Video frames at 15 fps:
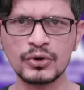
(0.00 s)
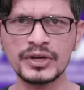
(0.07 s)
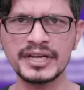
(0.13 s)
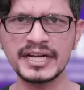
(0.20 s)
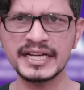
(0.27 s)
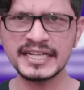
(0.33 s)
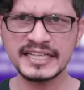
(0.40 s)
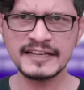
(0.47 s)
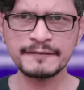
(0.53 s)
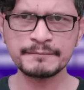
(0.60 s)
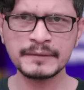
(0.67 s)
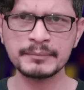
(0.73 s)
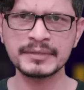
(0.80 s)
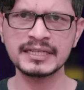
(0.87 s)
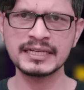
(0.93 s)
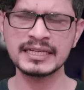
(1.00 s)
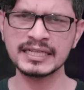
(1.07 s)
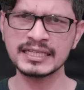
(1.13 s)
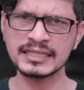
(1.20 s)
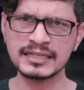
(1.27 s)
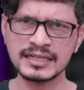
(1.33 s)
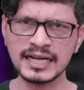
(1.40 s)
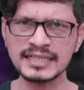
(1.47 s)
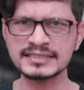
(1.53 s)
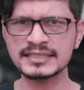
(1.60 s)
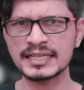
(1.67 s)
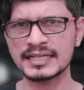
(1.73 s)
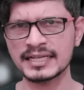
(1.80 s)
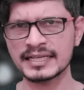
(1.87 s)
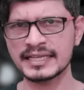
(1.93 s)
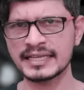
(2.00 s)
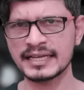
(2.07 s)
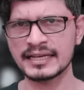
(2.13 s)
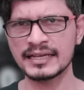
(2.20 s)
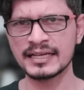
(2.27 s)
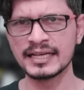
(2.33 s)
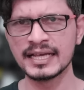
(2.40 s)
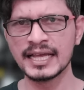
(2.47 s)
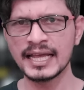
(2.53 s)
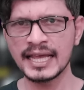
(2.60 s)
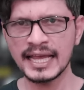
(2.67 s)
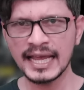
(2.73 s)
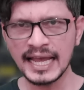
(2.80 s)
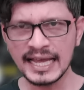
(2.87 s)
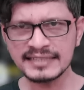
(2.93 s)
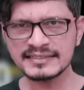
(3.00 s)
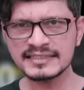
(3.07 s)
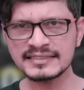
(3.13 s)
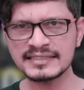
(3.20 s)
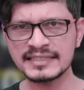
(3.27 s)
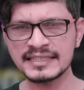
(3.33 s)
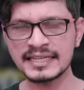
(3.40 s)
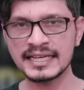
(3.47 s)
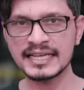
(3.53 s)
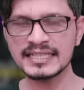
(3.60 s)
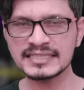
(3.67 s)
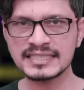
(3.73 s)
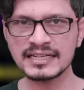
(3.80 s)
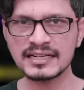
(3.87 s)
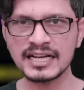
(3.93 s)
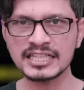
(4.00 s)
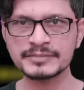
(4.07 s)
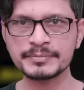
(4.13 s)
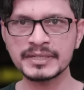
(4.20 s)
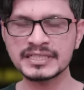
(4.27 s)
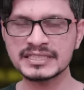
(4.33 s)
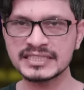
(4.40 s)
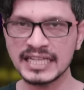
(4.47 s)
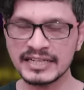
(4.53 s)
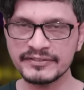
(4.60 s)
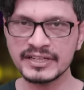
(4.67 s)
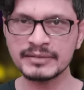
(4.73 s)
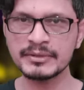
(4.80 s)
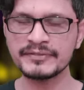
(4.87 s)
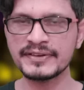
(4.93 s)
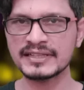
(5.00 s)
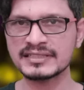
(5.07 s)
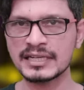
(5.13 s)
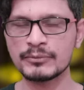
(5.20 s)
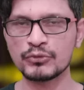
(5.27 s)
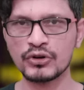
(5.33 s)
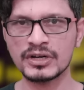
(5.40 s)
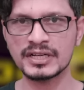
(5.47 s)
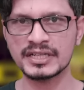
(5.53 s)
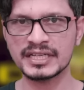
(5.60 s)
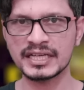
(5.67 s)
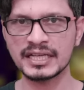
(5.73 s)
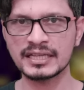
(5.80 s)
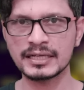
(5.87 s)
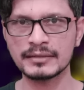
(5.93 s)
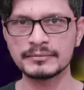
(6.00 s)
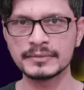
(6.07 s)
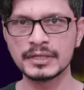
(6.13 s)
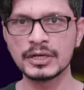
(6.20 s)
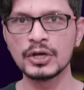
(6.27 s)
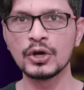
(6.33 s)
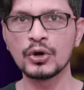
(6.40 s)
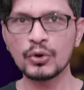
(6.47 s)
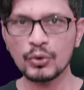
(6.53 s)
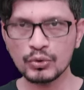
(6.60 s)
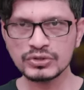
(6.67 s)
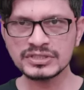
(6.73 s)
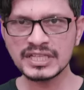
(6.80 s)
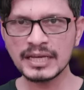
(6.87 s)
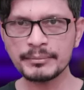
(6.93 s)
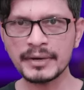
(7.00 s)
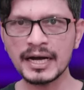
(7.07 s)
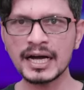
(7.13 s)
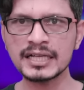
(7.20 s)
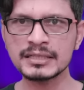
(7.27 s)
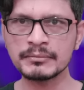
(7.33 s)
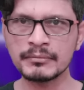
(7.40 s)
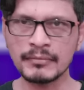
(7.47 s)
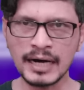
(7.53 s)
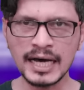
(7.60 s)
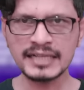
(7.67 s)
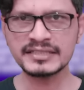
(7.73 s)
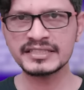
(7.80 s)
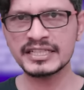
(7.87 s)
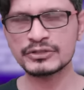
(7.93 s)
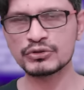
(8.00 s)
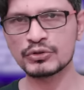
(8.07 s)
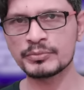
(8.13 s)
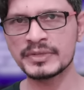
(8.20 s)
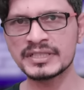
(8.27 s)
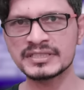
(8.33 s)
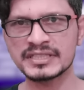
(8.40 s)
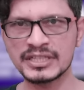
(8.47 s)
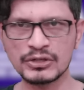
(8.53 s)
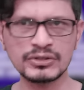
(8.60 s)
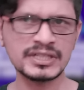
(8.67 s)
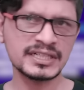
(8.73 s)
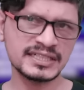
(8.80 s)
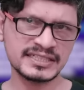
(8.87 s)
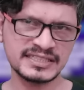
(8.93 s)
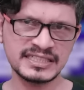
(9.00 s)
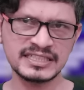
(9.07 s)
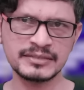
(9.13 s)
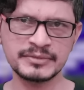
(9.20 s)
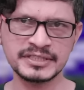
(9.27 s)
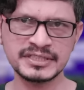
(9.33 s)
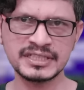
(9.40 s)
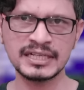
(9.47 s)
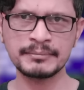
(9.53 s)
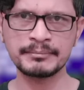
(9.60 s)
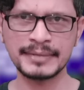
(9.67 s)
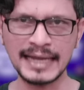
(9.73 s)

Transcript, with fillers: को ईटीएफ e में बदलने की दरखास्त कर रखी है एससीसी e ने इस दरखास्त पर जनवरी में फैसला मौखर किया था उसके बाद मार्च के शुरू में सिक्योरिटी एंड एक्सचेंज कमीशन ने